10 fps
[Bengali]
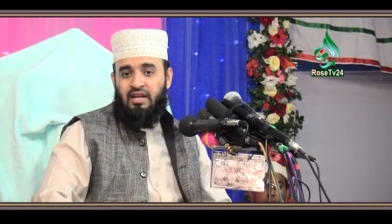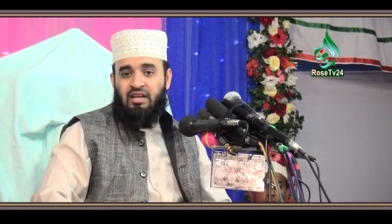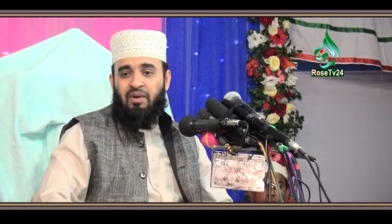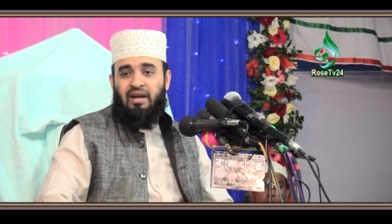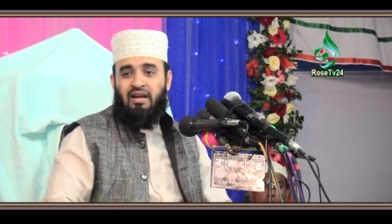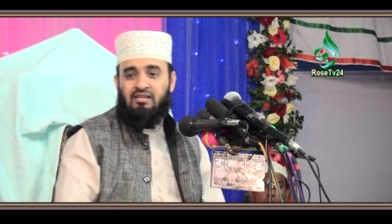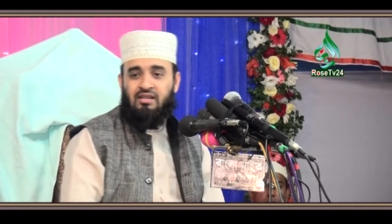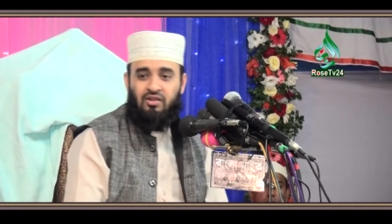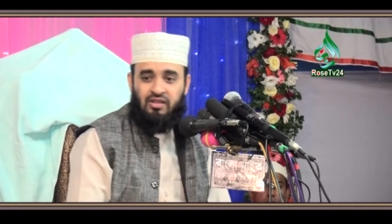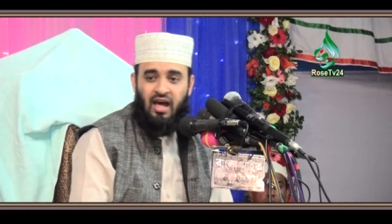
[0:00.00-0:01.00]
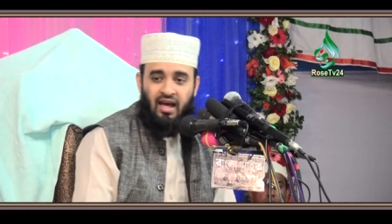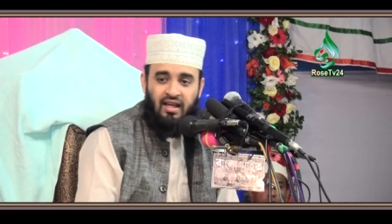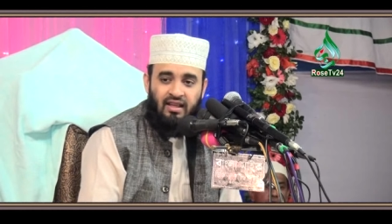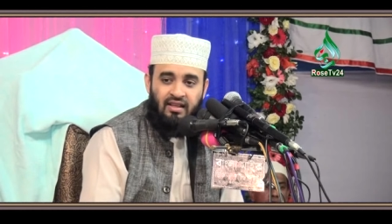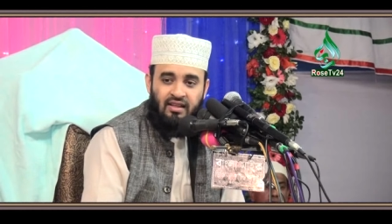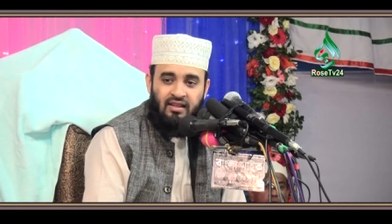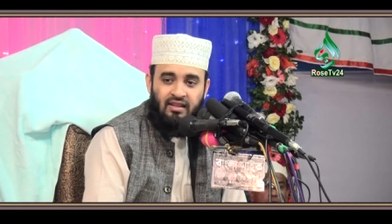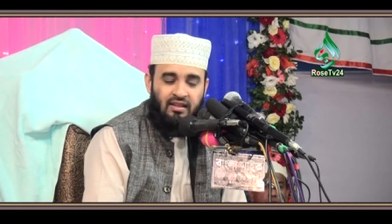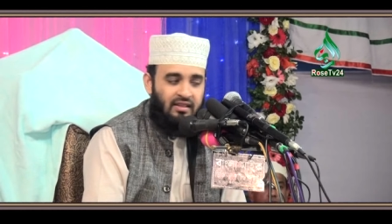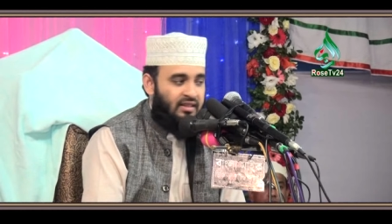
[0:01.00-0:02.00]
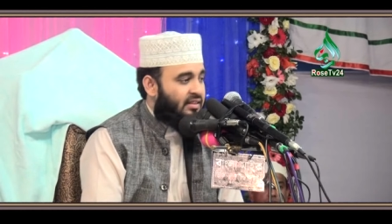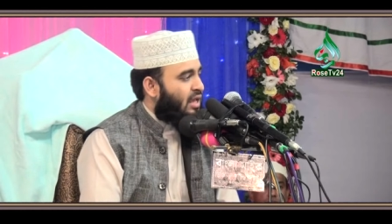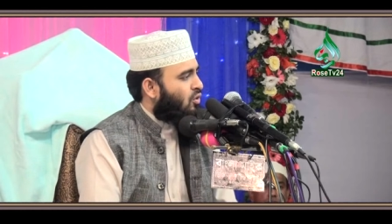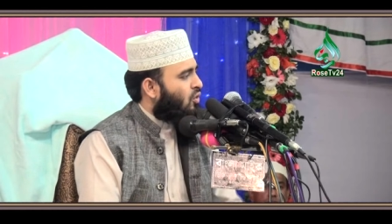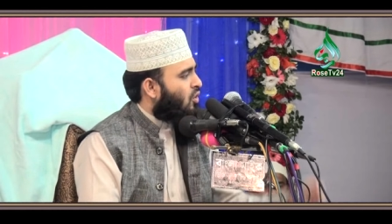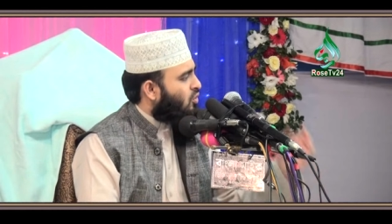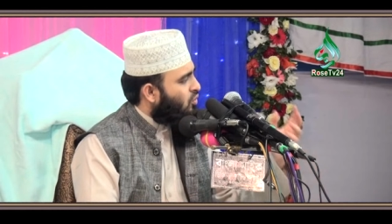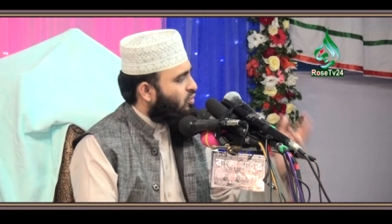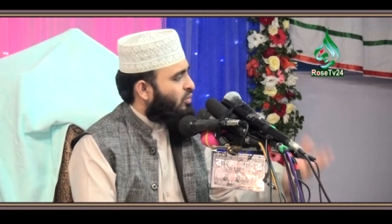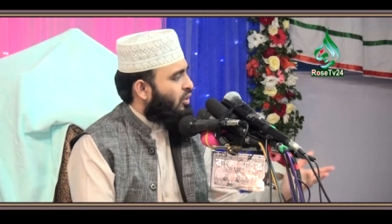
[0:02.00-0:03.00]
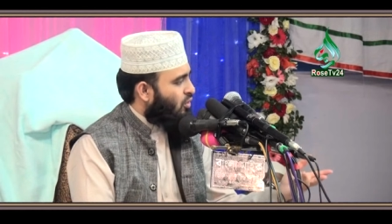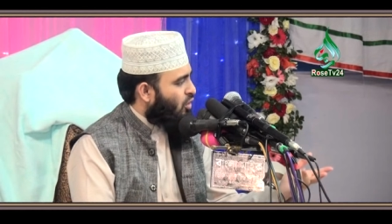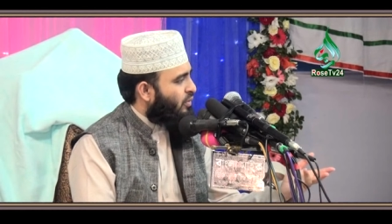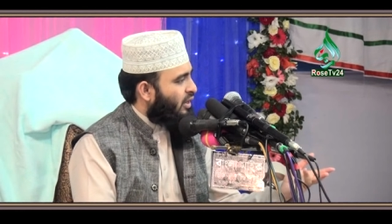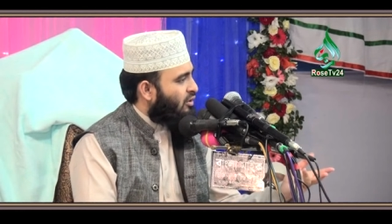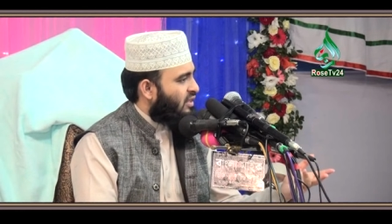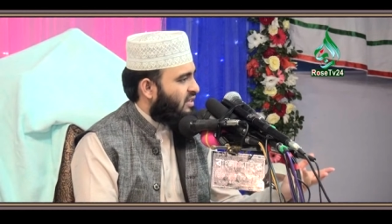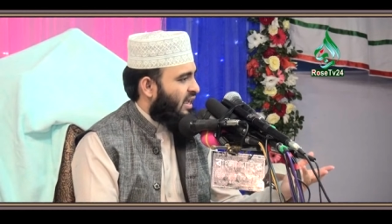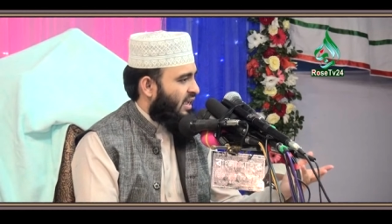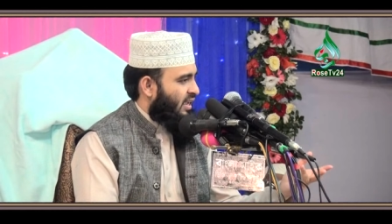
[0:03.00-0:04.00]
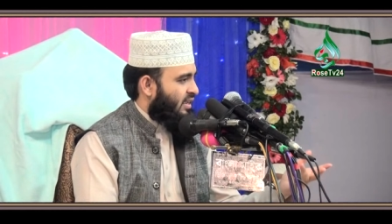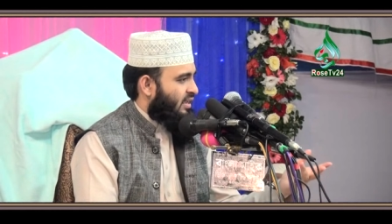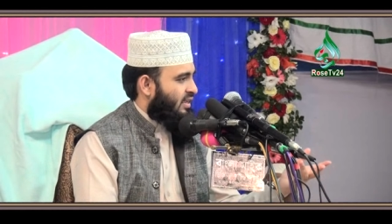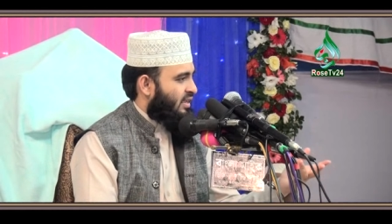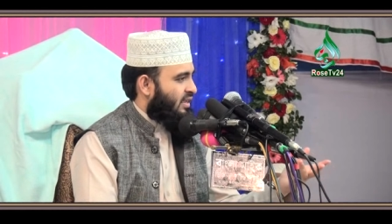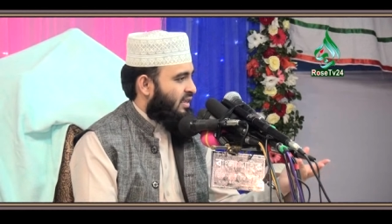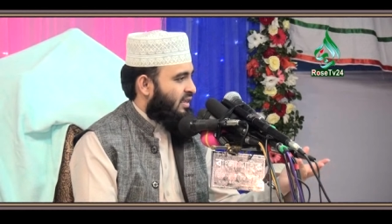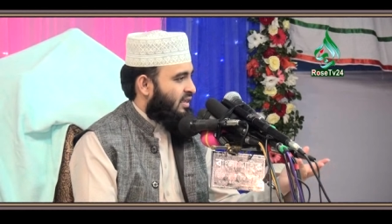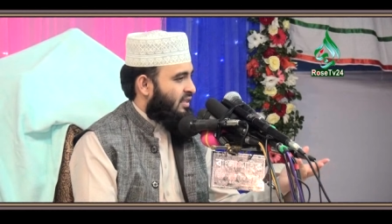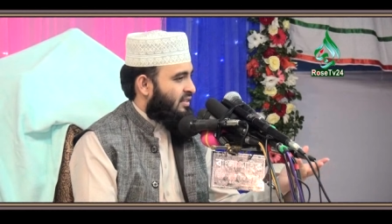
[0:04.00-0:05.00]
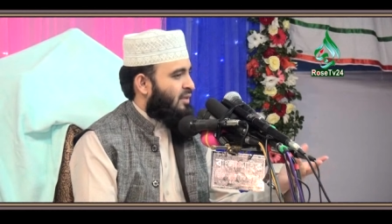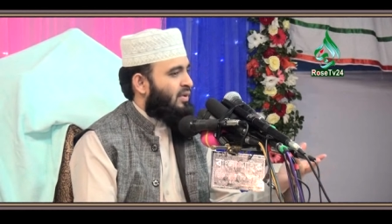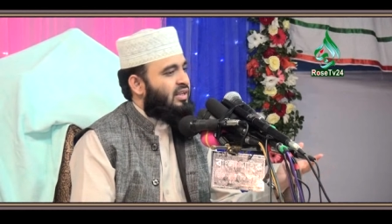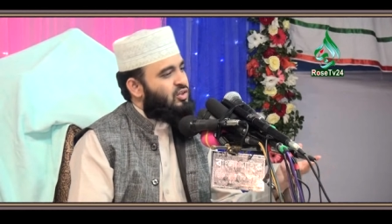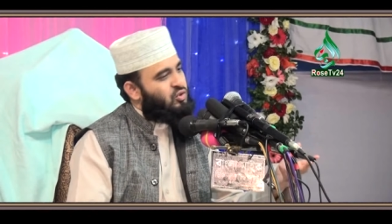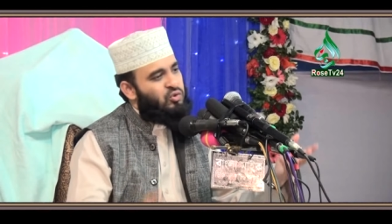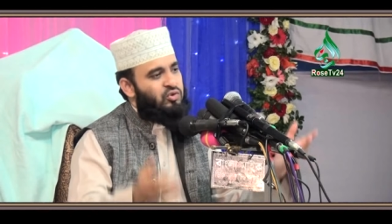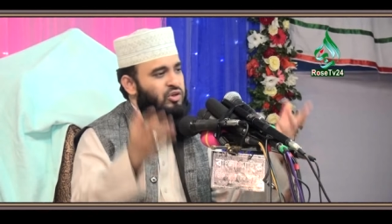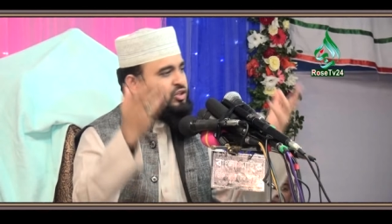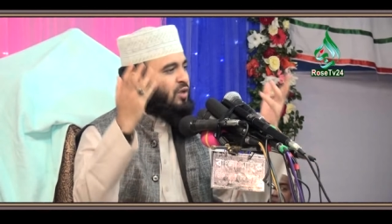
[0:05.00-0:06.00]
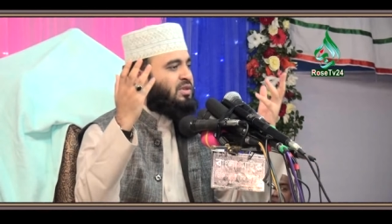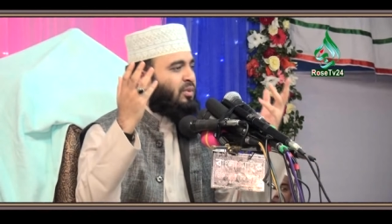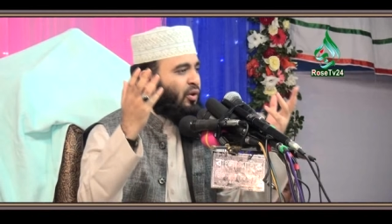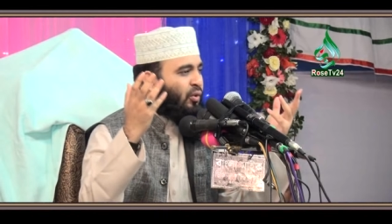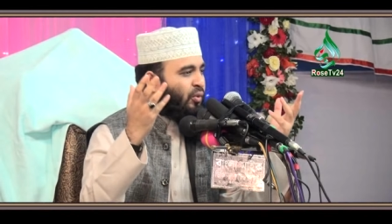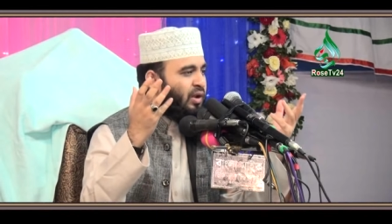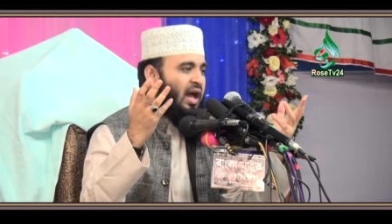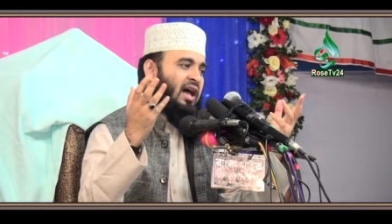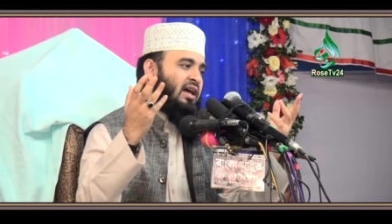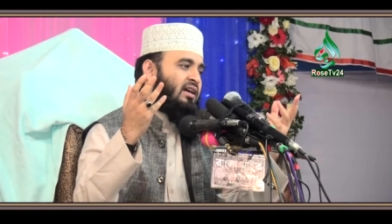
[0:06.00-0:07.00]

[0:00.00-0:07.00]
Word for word: এটা কি বাড়ির কাছের কথা তেরো লক্ষ গুণ বড় কল্পনা করা যায় তার মানে কি সূর্যই সবচেয়ে বড় না